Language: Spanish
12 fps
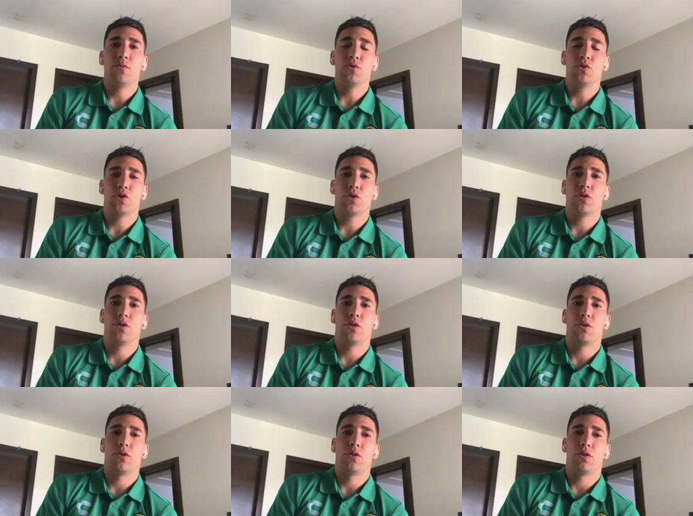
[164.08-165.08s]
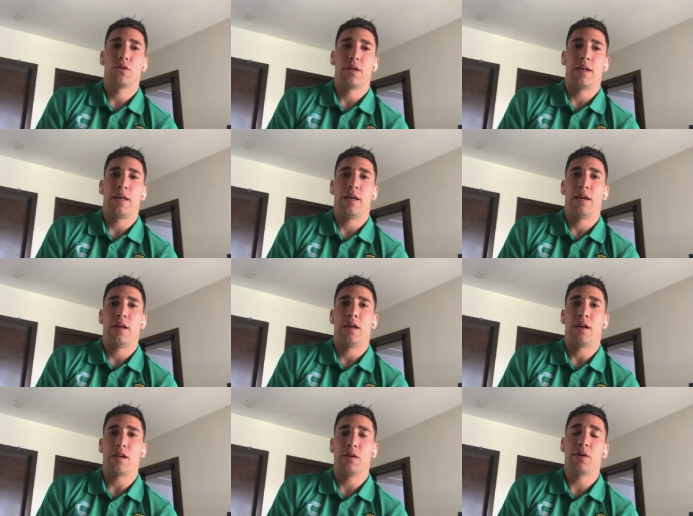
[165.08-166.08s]
miraba mucho
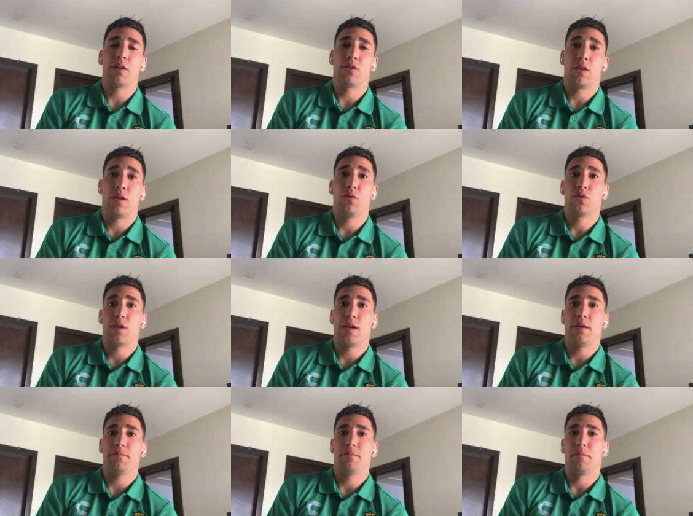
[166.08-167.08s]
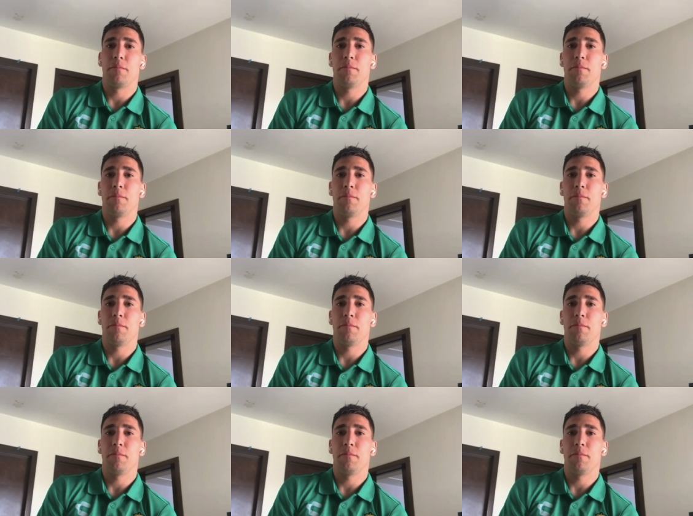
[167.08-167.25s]
eh, en River, donde debuté,